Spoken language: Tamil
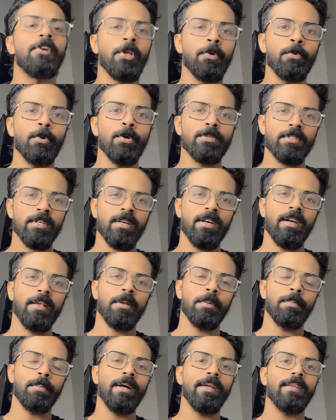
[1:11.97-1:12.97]
டிவோர்ஸ்
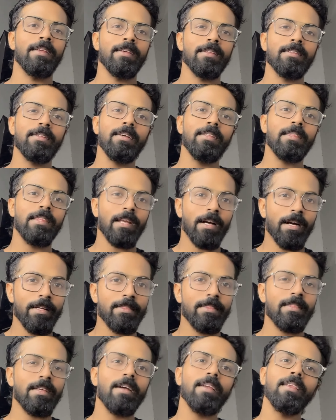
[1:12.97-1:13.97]
கிடைக்குமா இதை
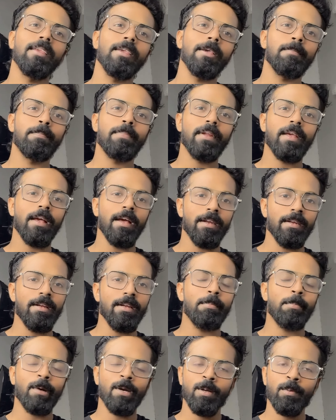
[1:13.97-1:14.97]
தாத்தா எப்படி
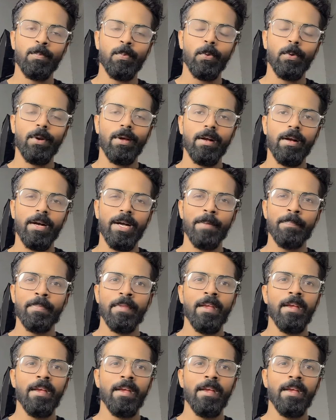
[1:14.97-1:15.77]
ஹேண்டில் பண்ண போகிறாங்க